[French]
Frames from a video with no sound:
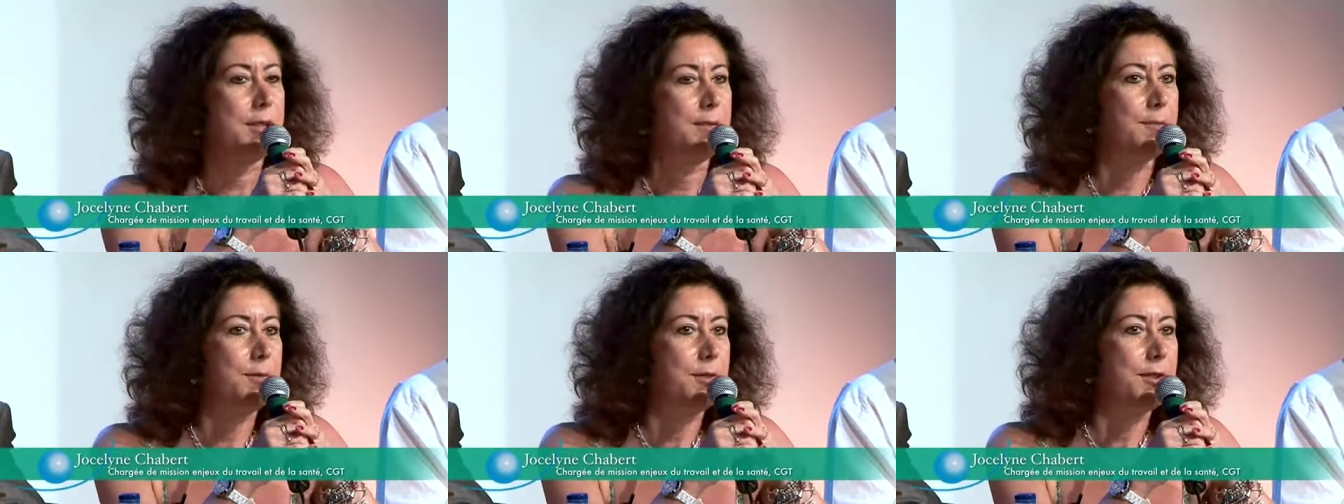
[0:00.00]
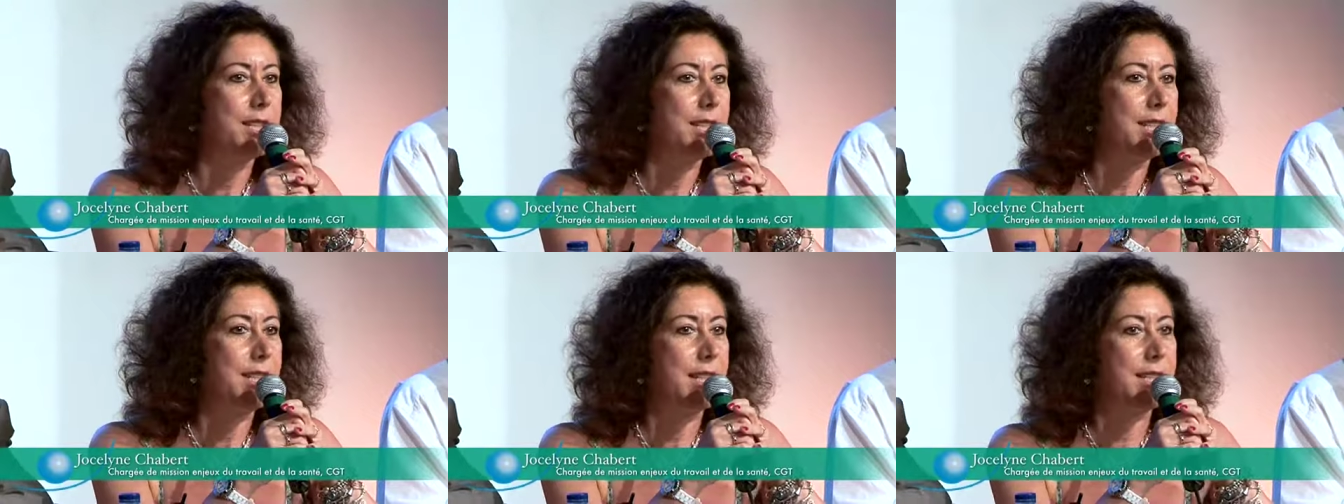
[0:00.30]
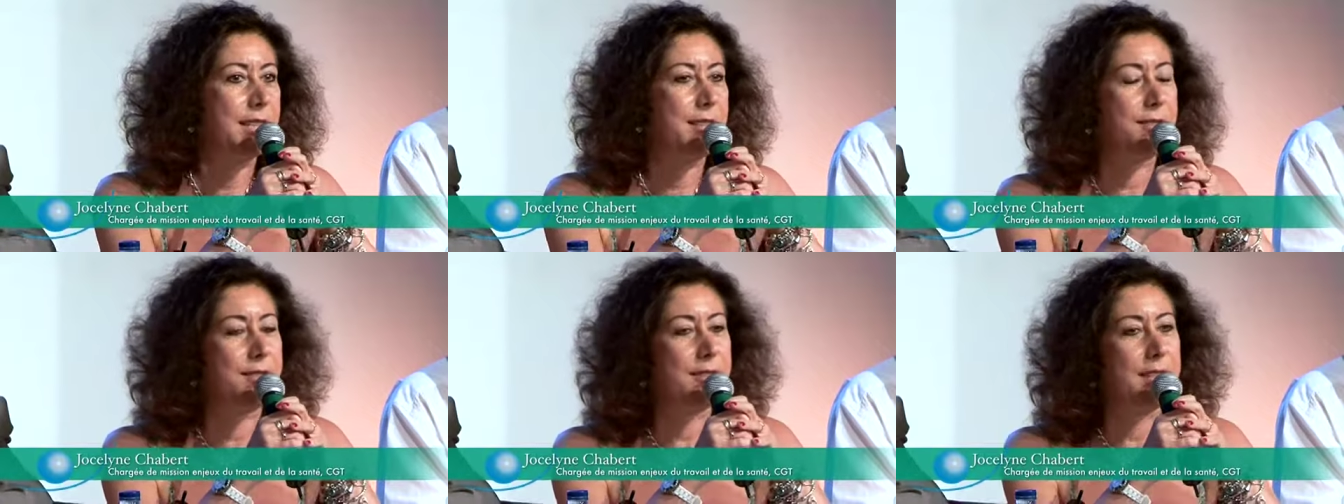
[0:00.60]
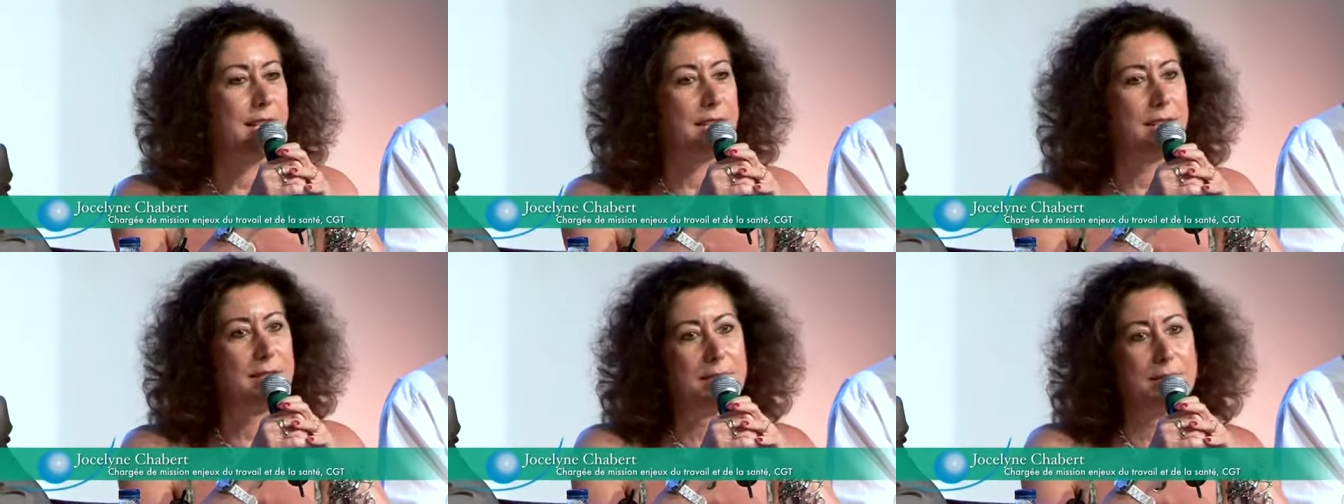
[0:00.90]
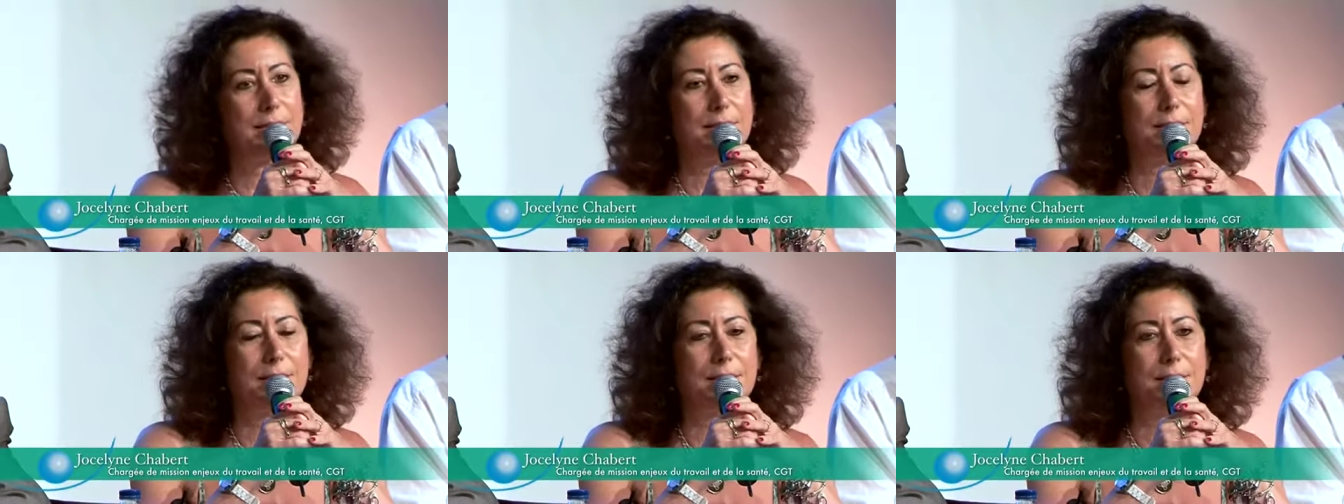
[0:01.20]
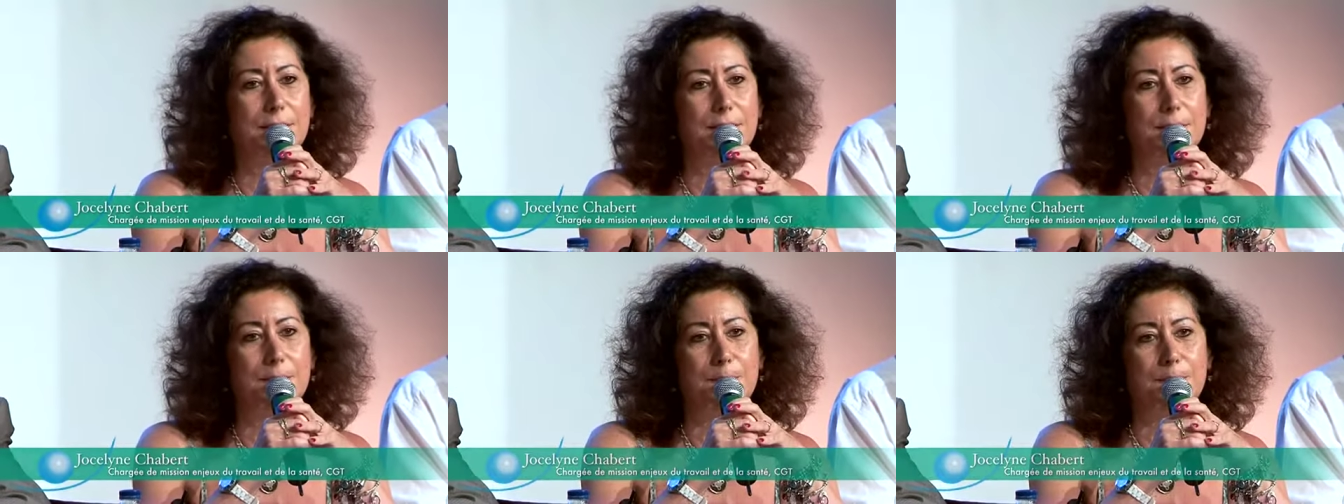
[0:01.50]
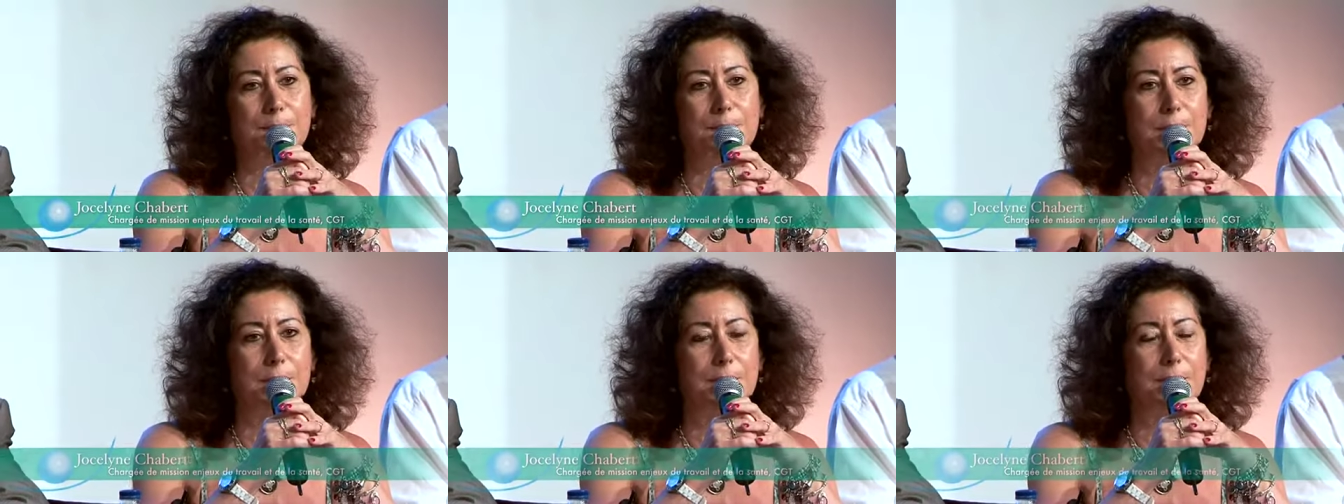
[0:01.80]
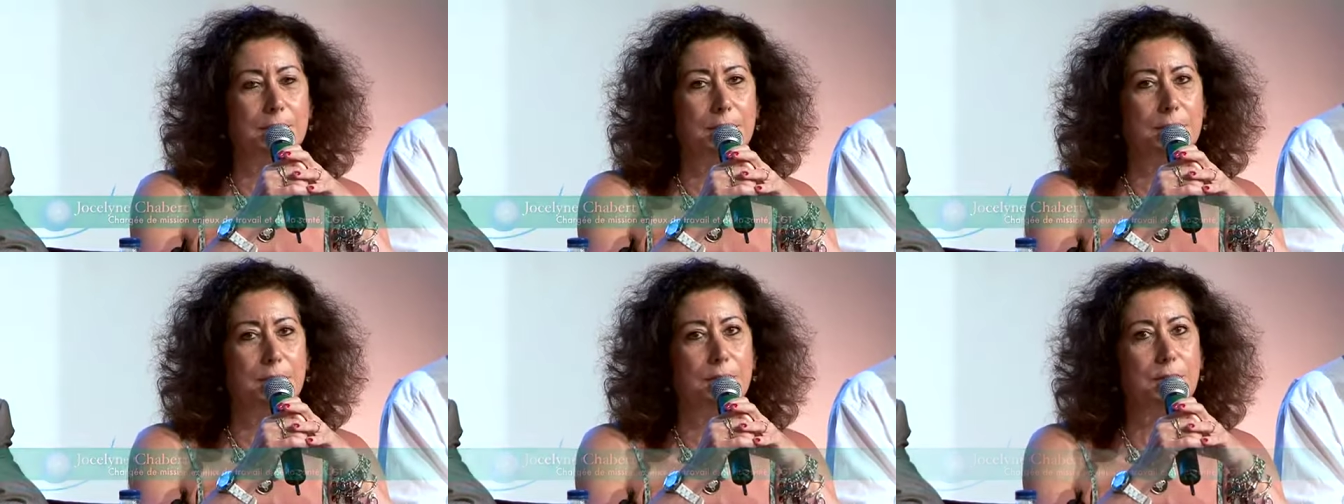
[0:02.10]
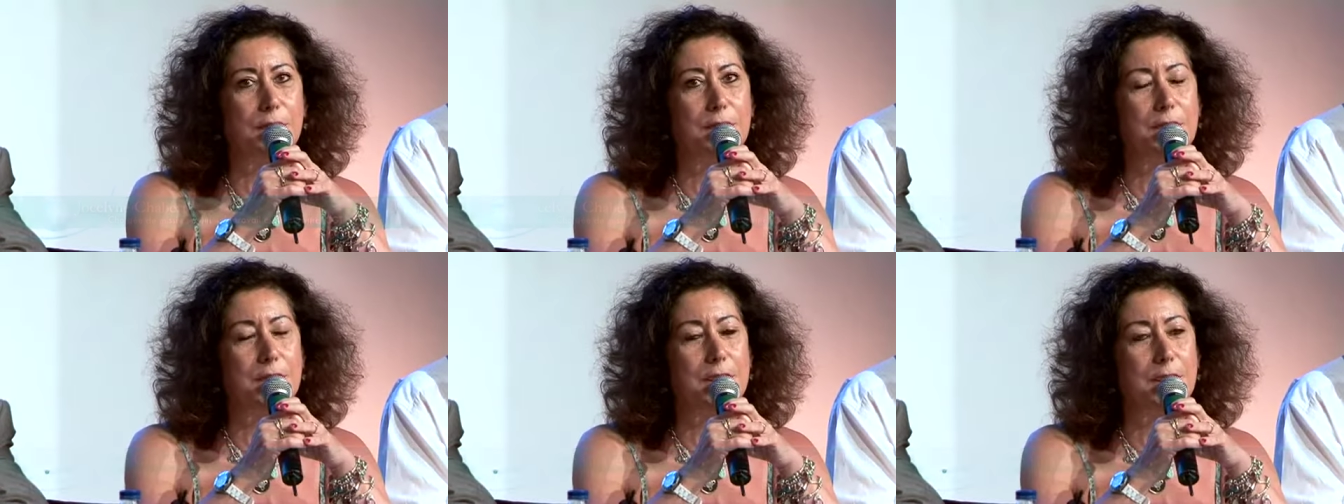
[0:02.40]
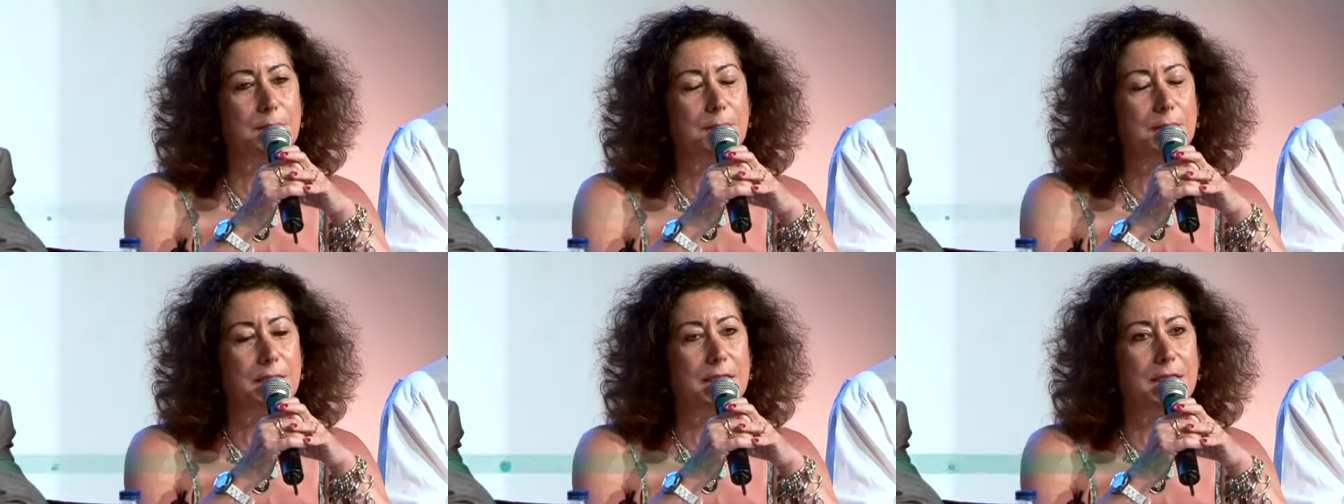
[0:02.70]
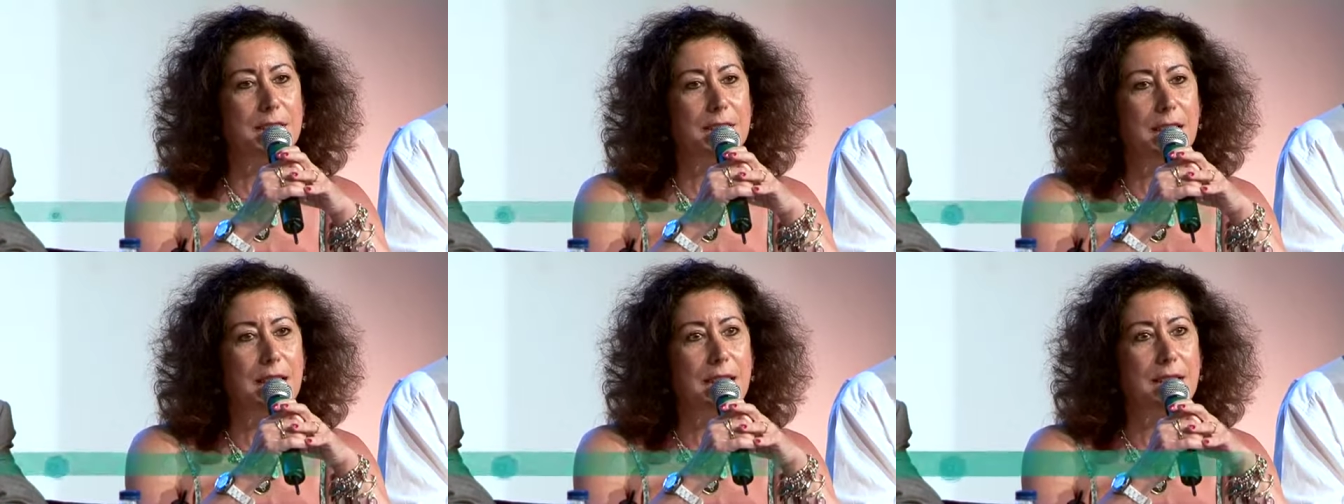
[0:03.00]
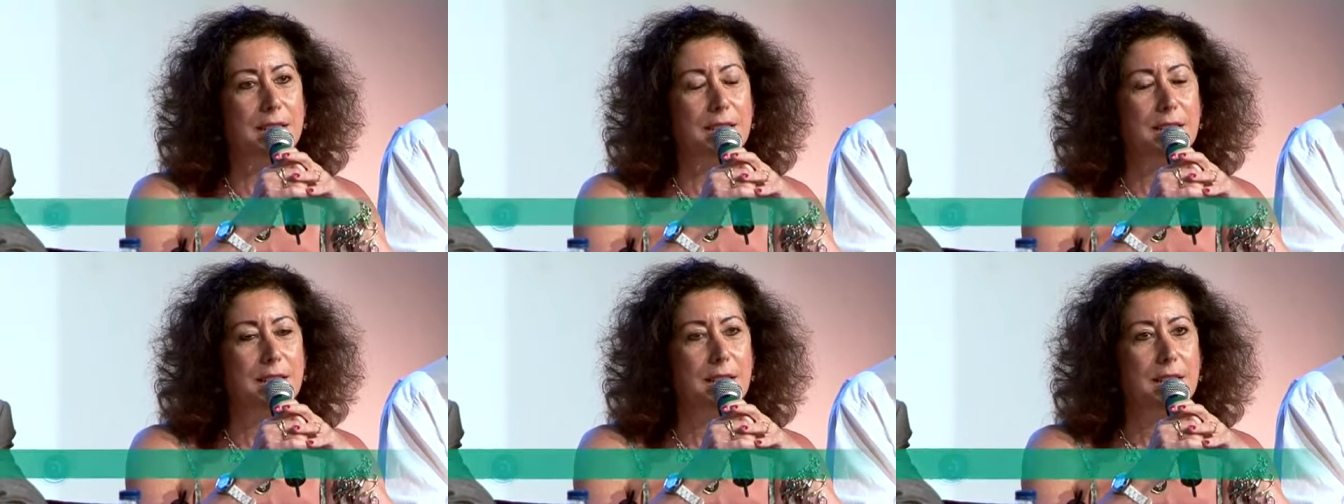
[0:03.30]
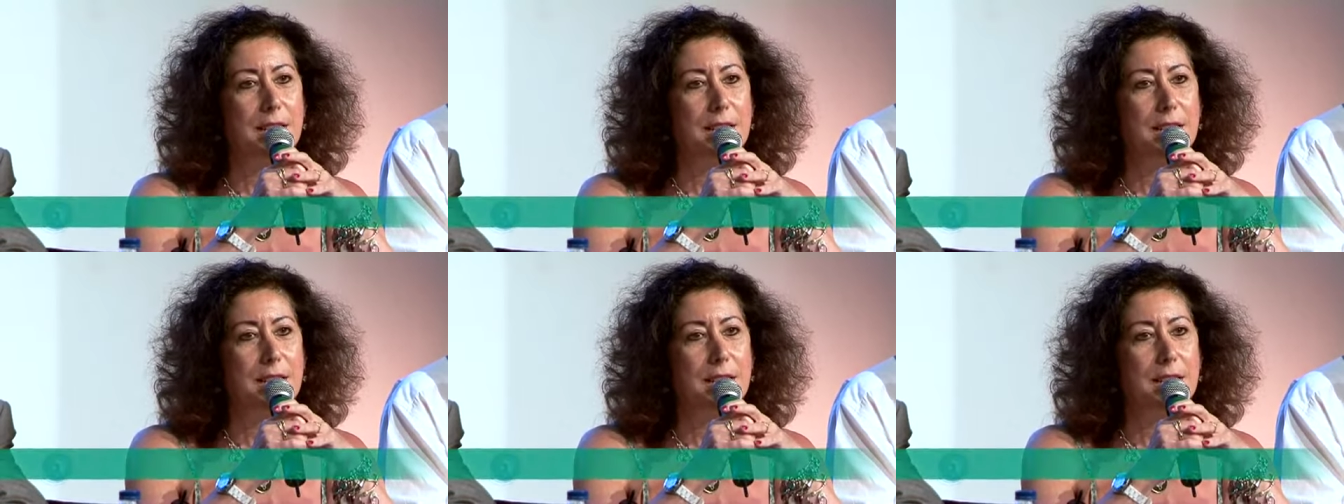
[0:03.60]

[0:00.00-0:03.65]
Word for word: multinationale d'origine américaine.